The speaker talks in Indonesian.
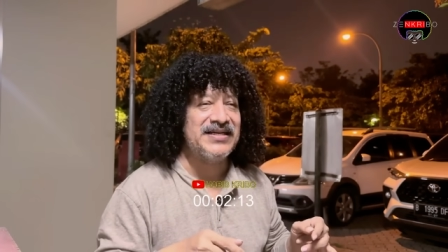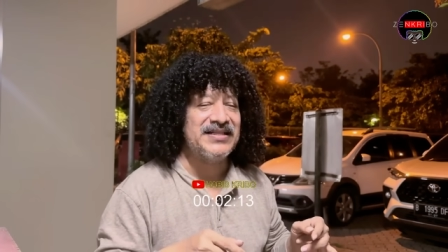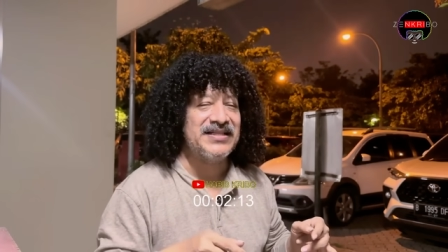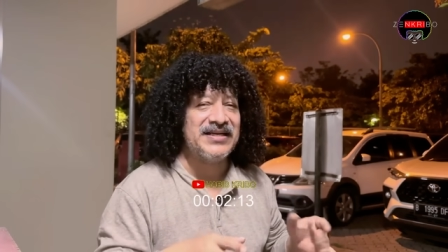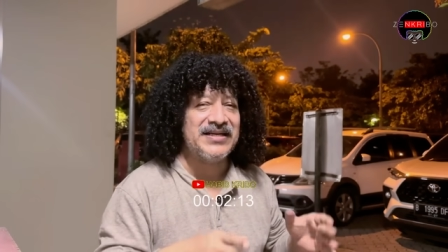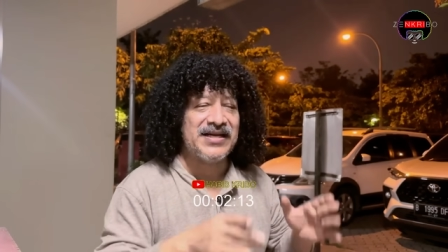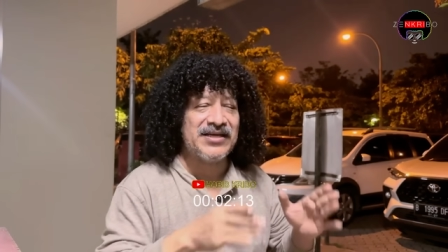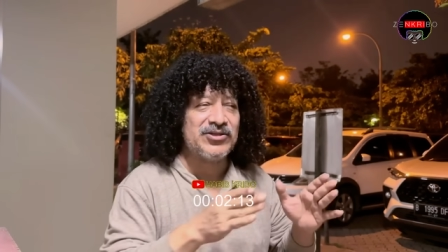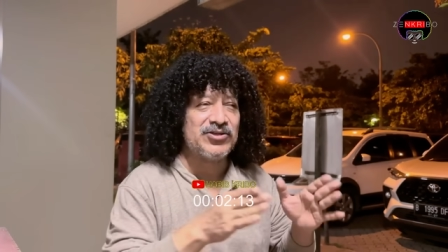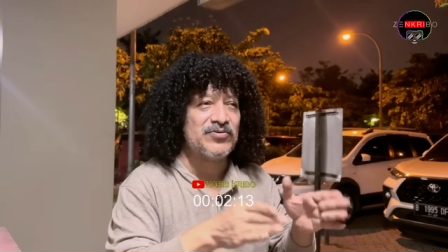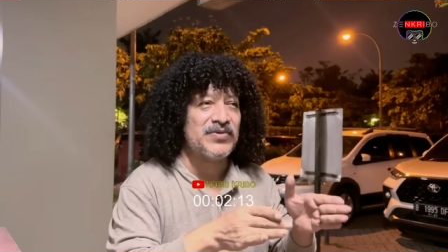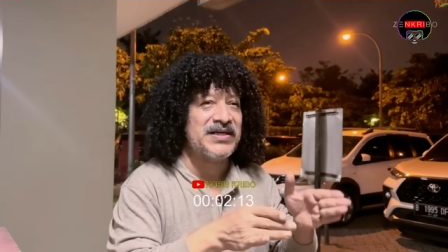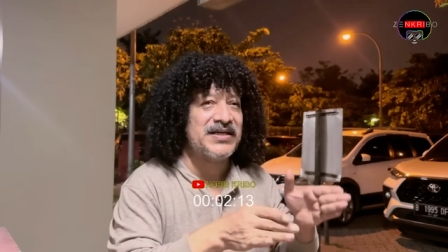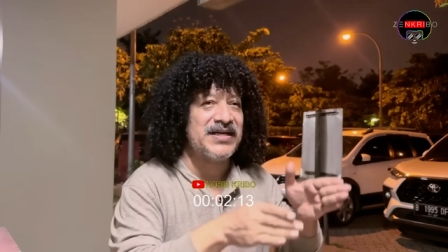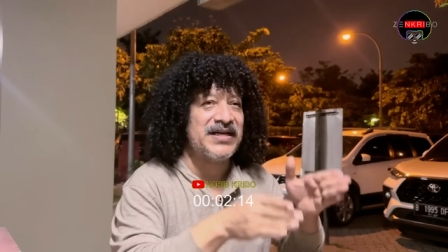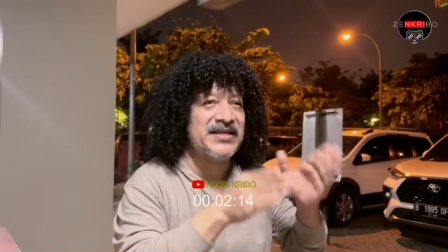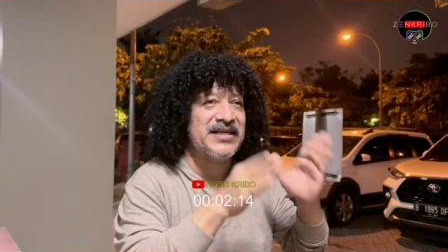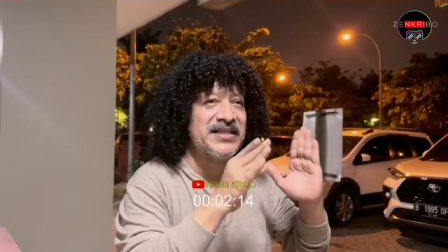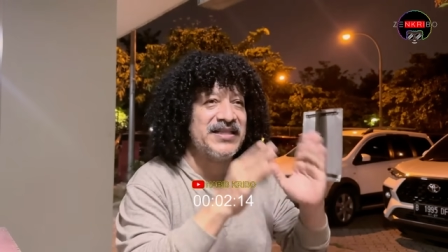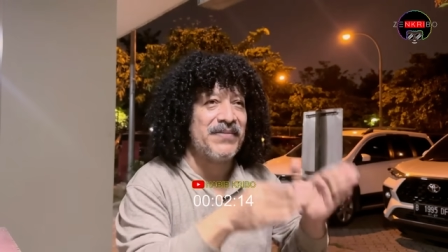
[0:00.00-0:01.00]
Tidak sesuai
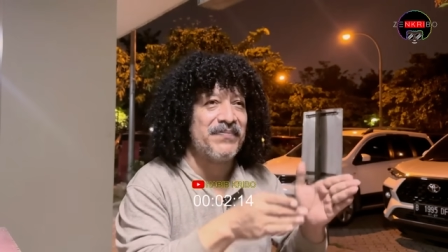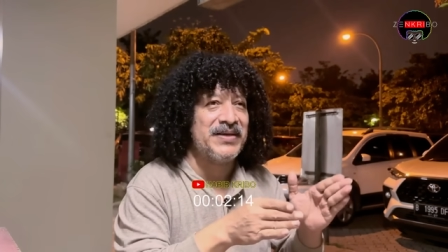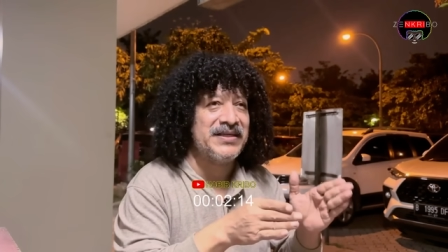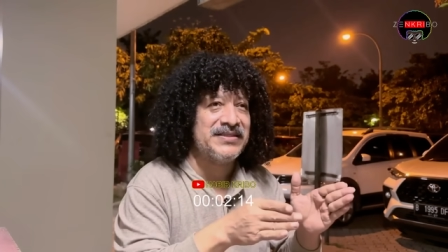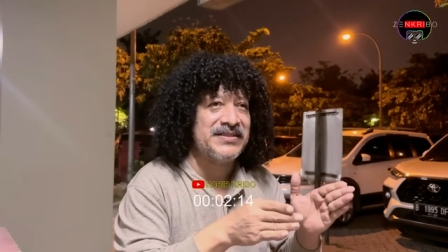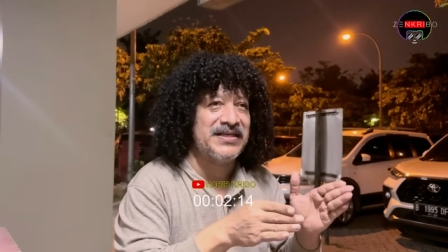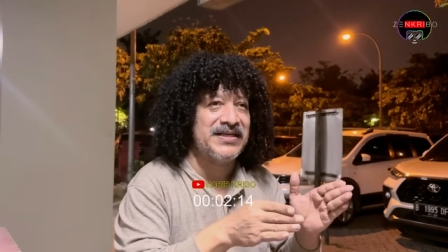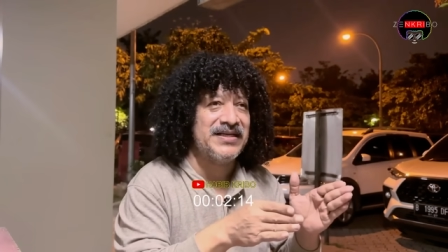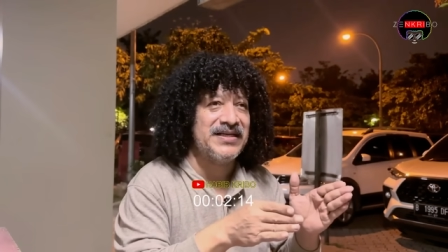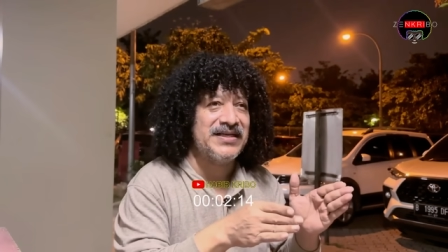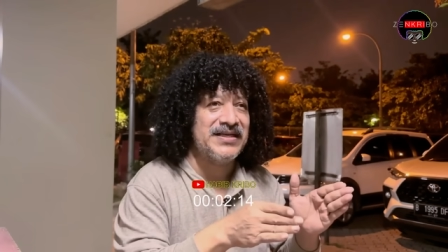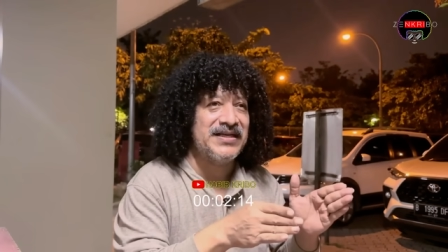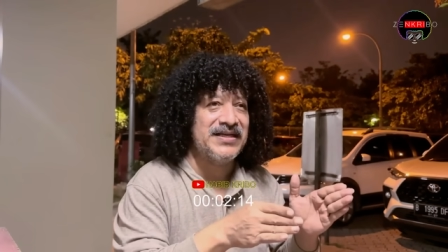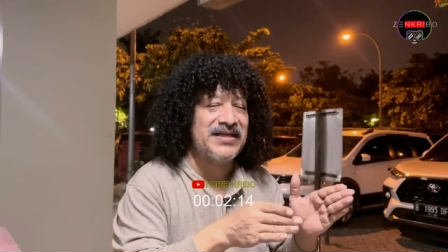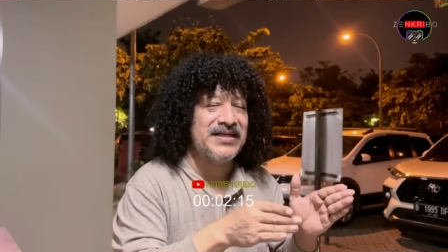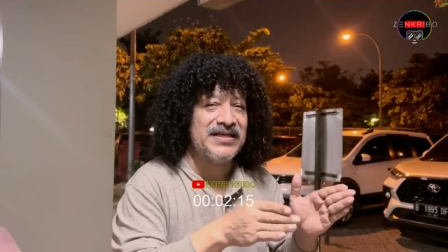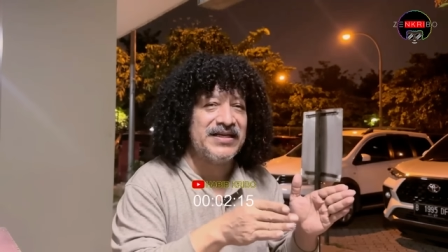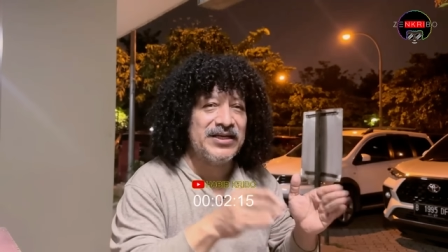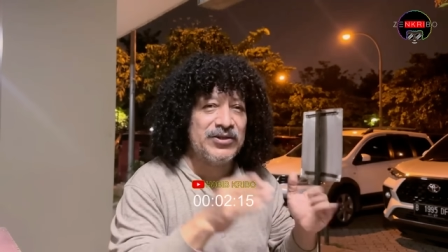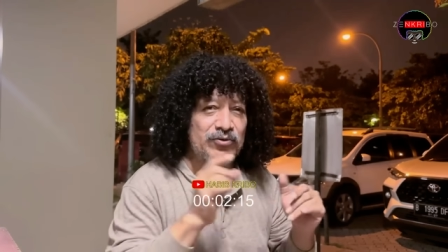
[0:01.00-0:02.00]
dengan kitab Injil.
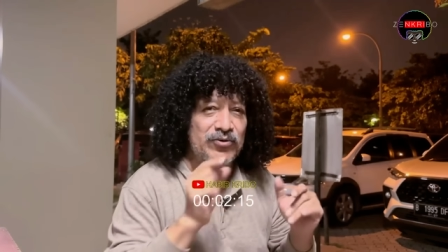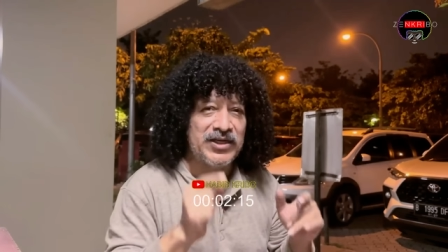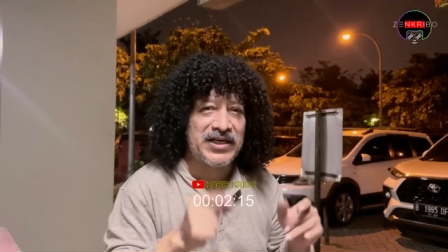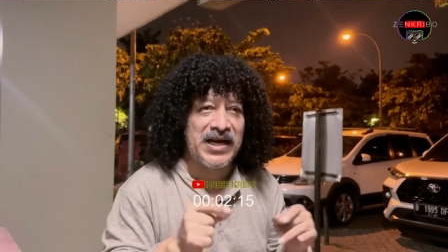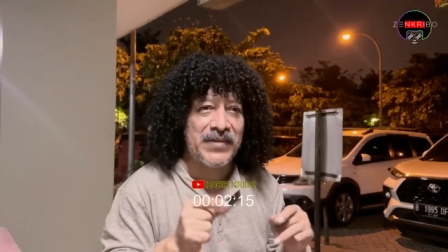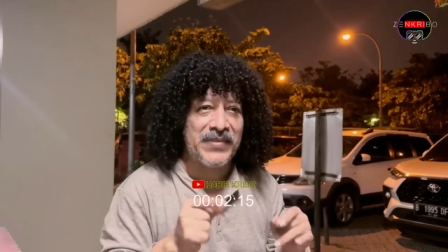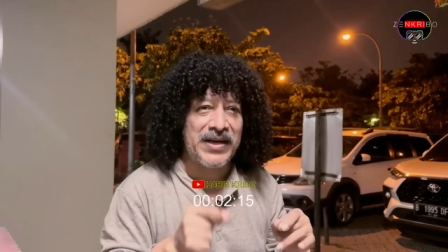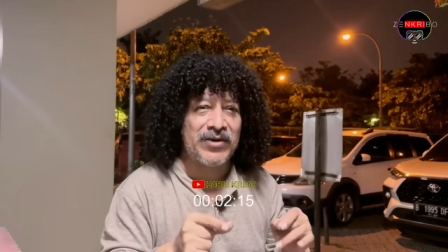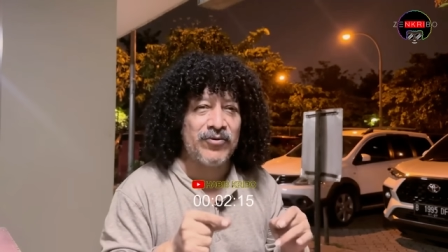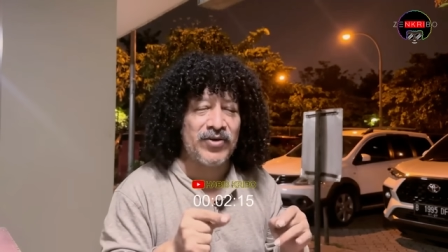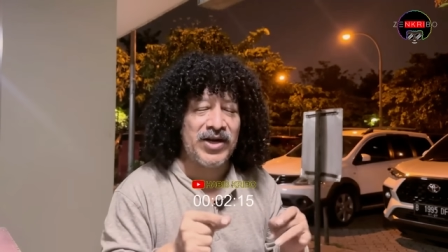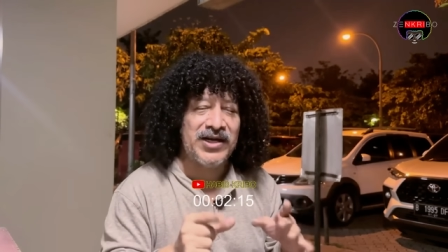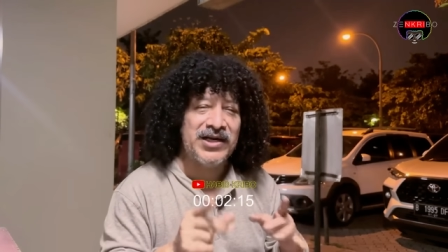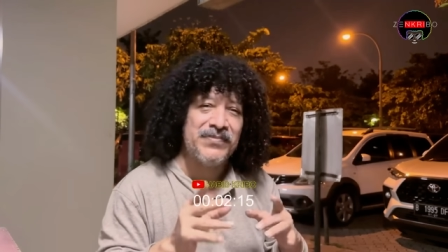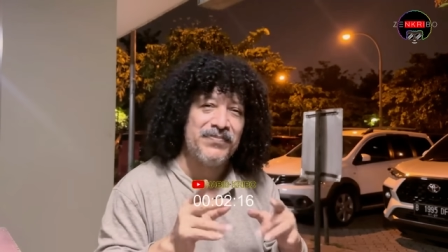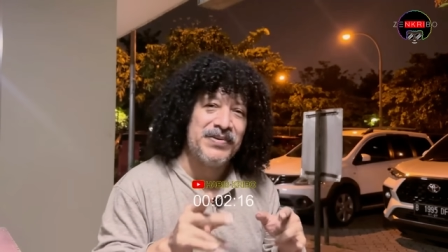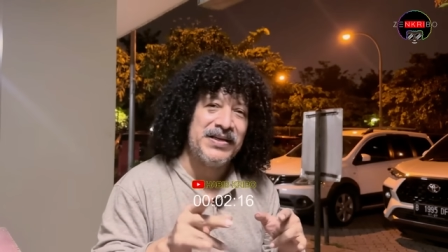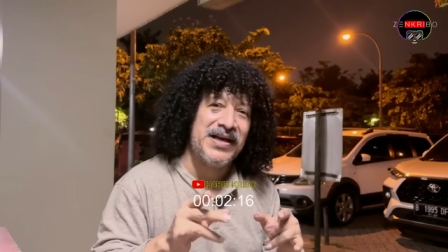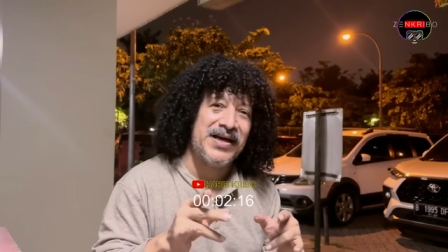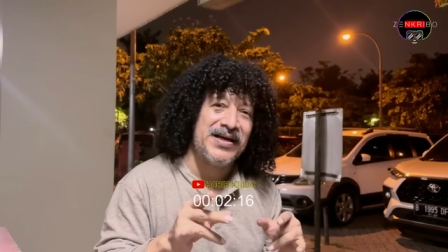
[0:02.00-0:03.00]
Itu di dalam Al-Quran
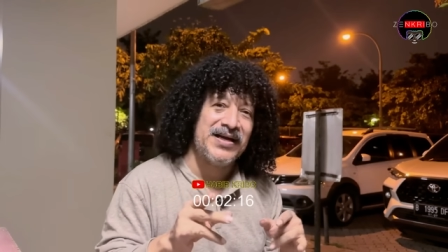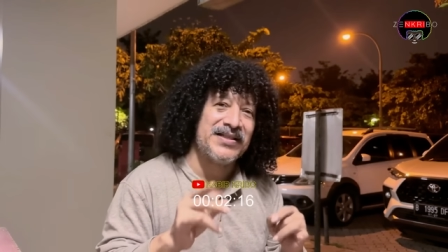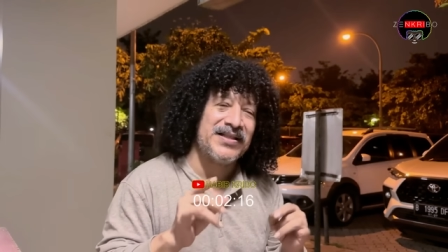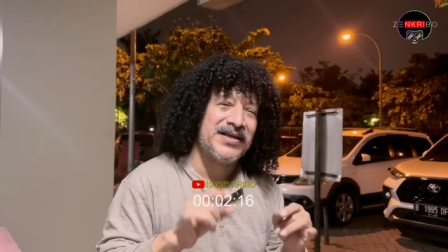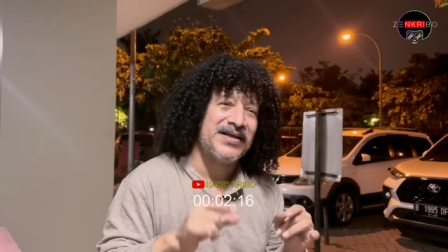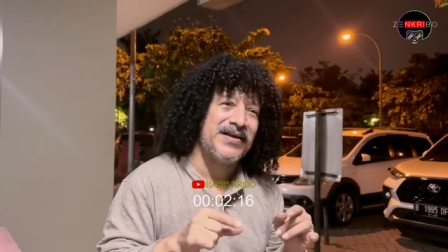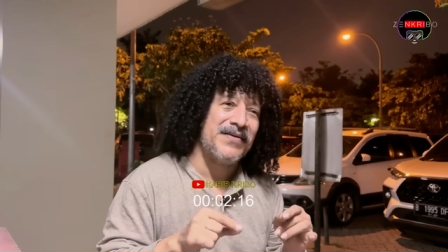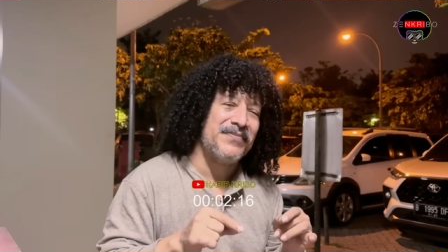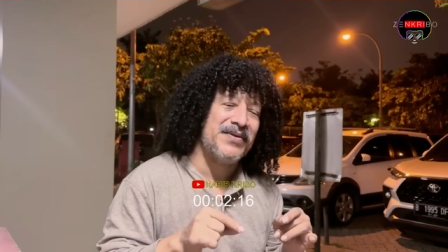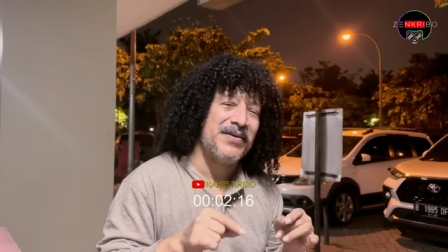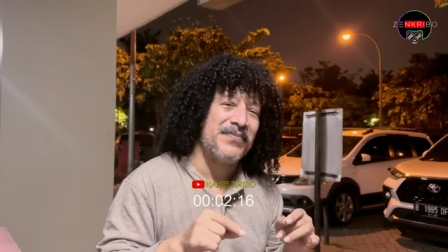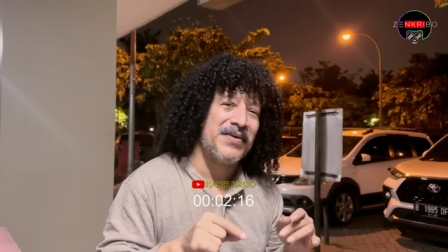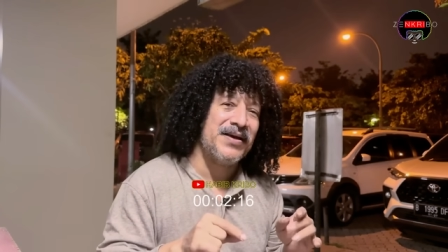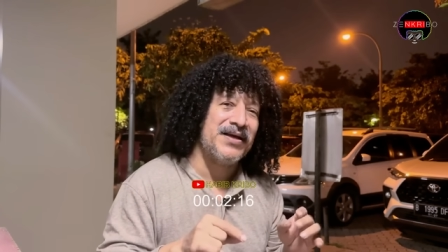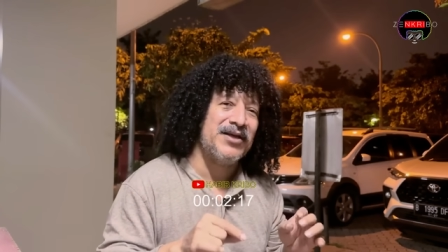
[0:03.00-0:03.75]
dibilang katanya Nabi apa?